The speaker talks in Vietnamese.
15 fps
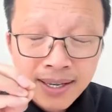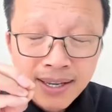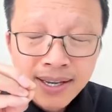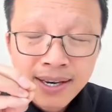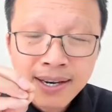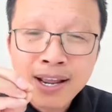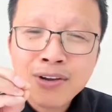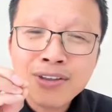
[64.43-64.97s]

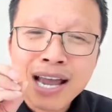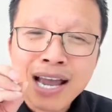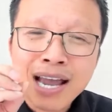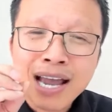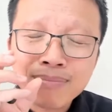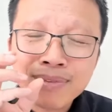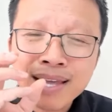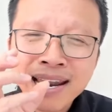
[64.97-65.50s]
nếu như
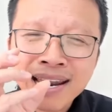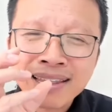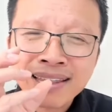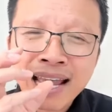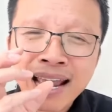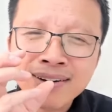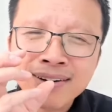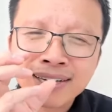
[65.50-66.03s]
em nhìn
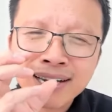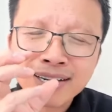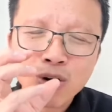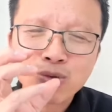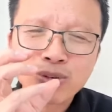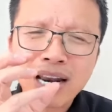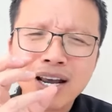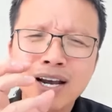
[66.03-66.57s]
thấy được cái câu
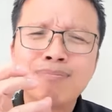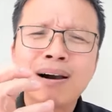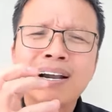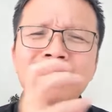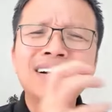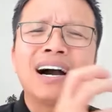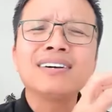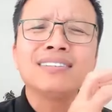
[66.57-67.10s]
trả lời mà
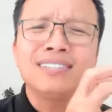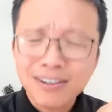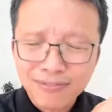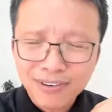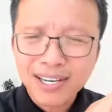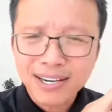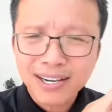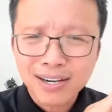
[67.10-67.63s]
gần nhất với
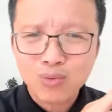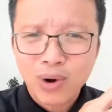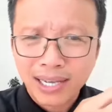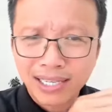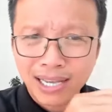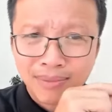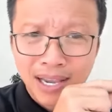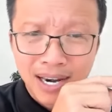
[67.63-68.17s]
cái kết quả
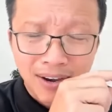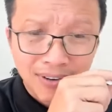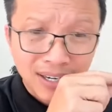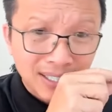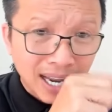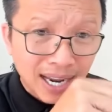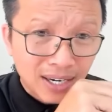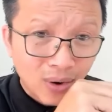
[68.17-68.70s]
thì em thấy là phải
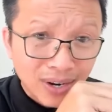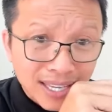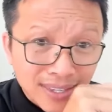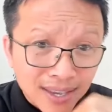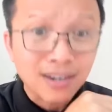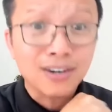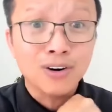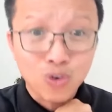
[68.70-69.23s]
thay đổi cái
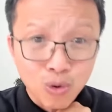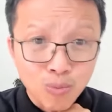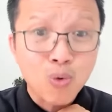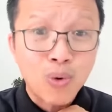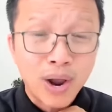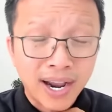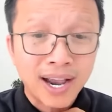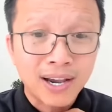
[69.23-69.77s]
chất lượng của mối
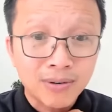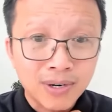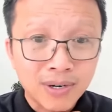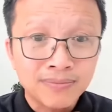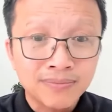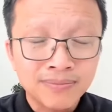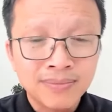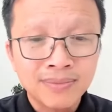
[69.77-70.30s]
quan hệ, đúng không?
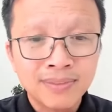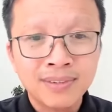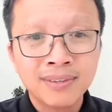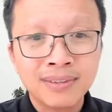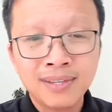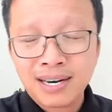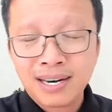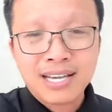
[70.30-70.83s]

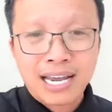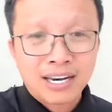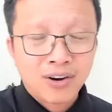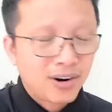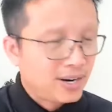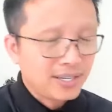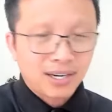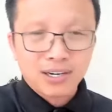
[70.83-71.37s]
Tức là như anh nói
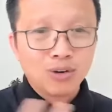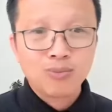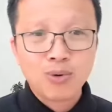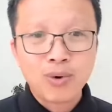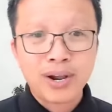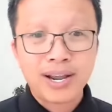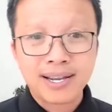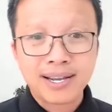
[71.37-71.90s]
là chất lượng mối
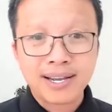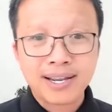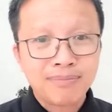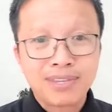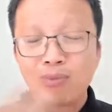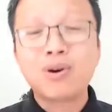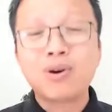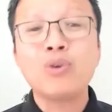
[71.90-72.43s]
quan hệ kém,
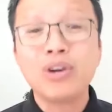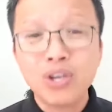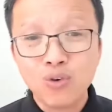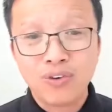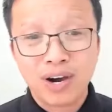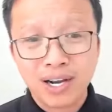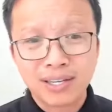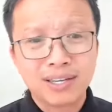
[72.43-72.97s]
chồng không có yêu
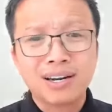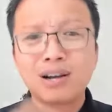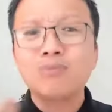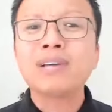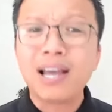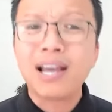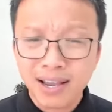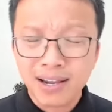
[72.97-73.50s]
vợ cho nên không
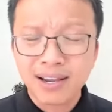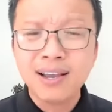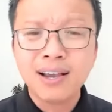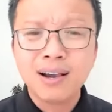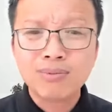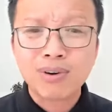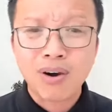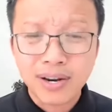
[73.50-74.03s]
thể hiện,
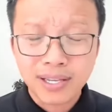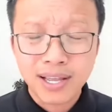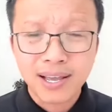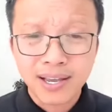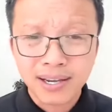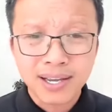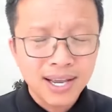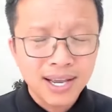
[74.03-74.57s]
không có để thể
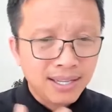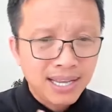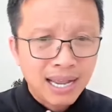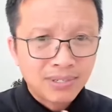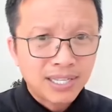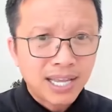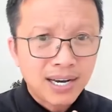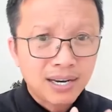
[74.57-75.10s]
hiện. Thì em
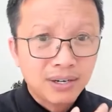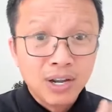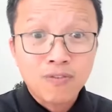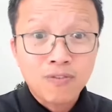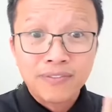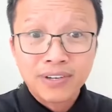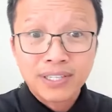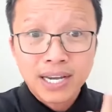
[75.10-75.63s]
sẽ thấy là nếu
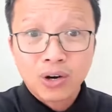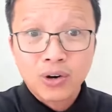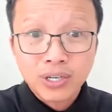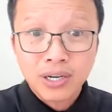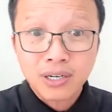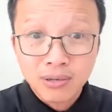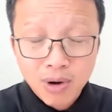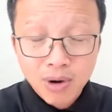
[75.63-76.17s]
vậy phải thay đổi chất
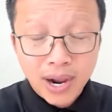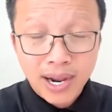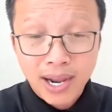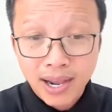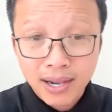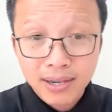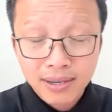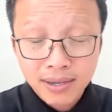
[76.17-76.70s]
lượng mối quan
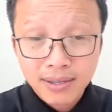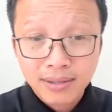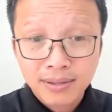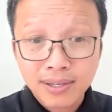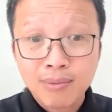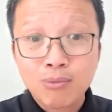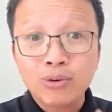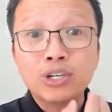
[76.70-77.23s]
hệ, tức
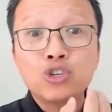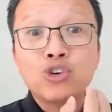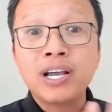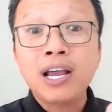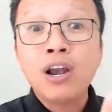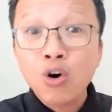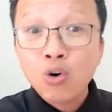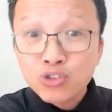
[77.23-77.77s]
là một cái suy nghĩ
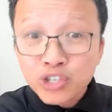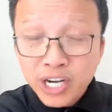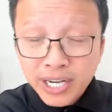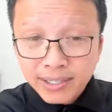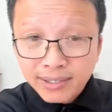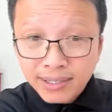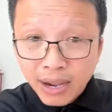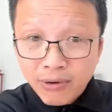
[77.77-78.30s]
logic
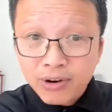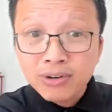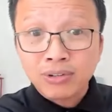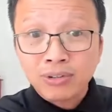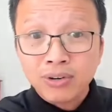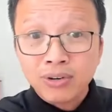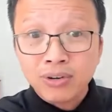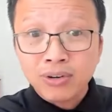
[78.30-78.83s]
theo hướng
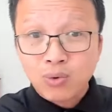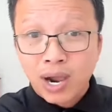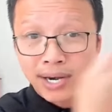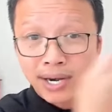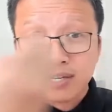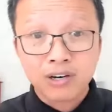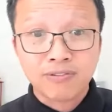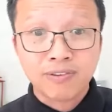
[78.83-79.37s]
từ kết quả đi
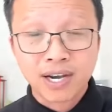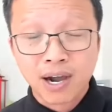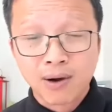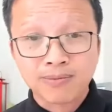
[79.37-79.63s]
ngược về gốc.